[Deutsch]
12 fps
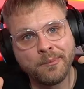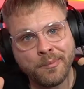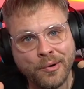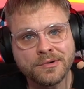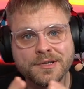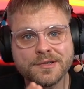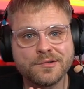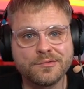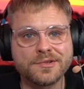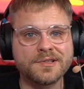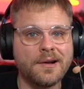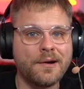Punkte
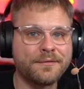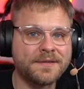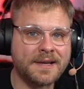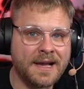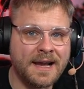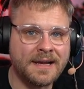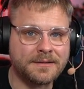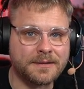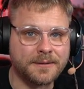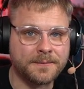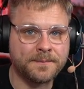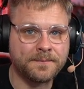suchst auf der Karte,
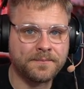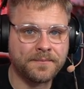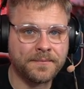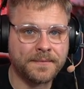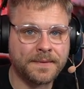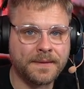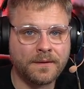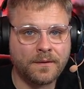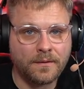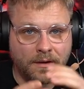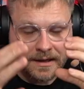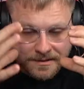
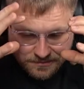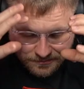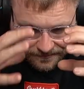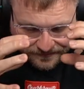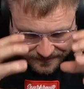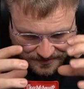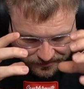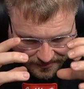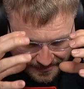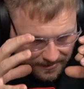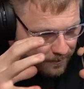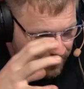also
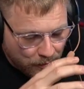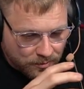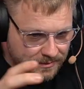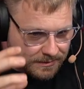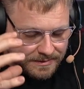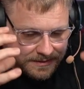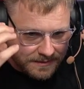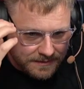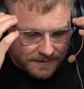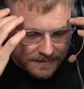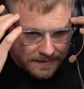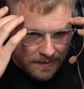visuelle Punkte, die dir
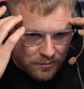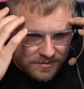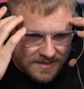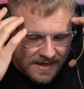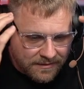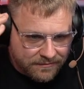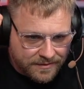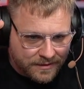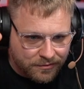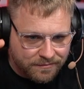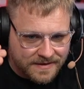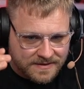genau sagen, wann
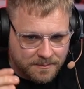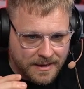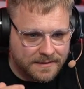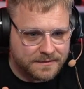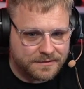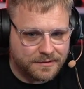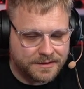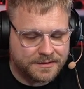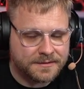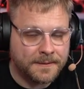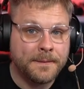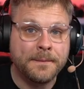du was machen
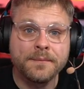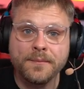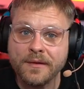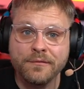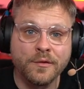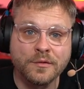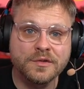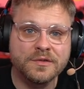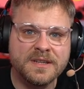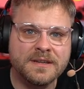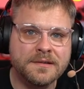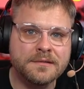sollst, dann
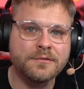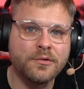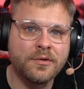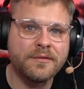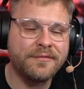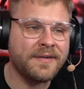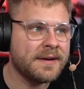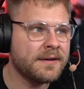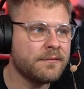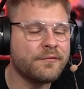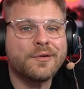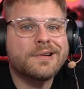funktioniert das irgendwann
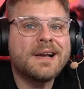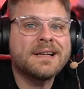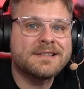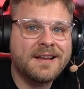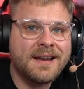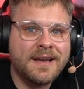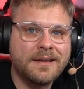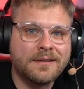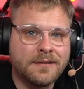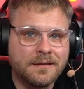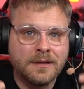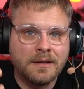von ganz
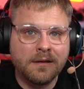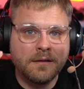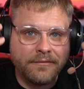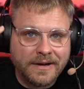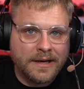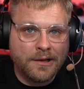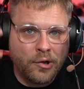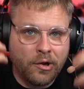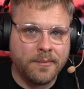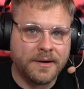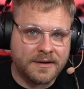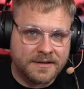alleine, weil dein
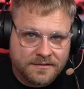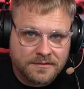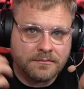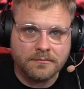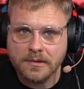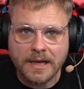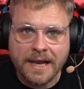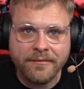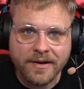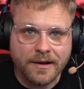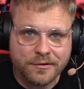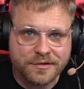Körper das
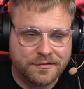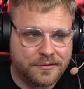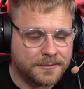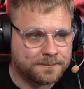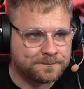einfach ausführt.